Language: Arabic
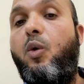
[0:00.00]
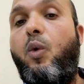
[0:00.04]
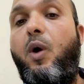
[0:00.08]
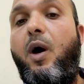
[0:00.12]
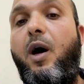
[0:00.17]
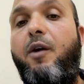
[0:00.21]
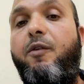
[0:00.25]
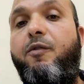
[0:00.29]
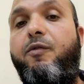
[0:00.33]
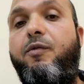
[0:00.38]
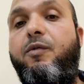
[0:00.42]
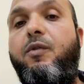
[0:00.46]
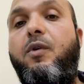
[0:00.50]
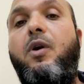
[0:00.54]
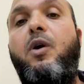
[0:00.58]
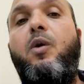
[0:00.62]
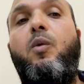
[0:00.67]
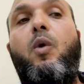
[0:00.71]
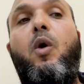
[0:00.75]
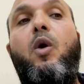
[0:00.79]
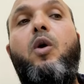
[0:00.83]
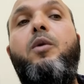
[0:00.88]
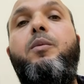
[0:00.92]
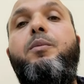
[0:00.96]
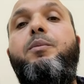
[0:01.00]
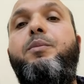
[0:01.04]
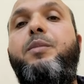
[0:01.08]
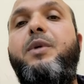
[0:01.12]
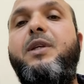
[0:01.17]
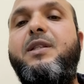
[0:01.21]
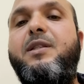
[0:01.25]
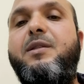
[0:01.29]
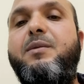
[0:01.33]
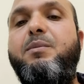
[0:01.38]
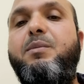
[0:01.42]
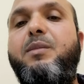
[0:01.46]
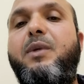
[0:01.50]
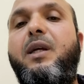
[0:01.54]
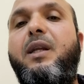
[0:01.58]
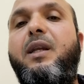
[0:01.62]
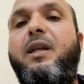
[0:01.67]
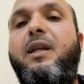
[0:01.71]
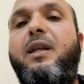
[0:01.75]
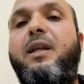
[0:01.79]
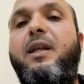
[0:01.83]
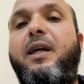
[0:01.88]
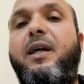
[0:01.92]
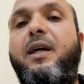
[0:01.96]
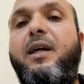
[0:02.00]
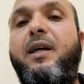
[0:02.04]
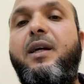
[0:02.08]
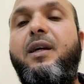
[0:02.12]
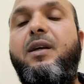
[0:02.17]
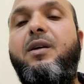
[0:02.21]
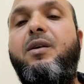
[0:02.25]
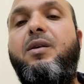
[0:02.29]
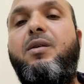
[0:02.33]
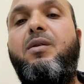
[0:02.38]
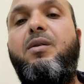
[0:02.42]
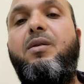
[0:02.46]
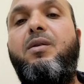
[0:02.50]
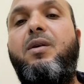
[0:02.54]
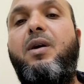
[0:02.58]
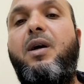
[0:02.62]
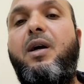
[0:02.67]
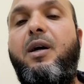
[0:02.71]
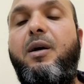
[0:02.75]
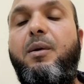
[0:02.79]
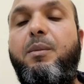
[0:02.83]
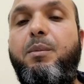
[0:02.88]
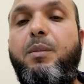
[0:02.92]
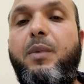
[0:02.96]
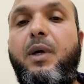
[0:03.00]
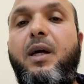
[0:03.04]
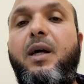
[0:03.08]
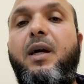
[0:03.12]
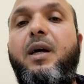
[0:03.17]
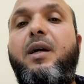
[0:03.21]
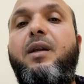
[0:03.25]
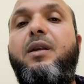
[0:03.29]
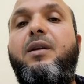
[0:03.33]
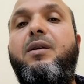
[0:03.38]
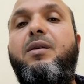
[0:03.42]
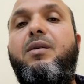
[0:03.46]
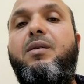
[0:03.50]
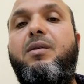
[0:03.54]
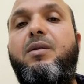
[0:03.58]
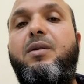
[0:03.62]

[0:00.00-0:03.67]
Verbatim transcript: وقف بسم الله الرحمن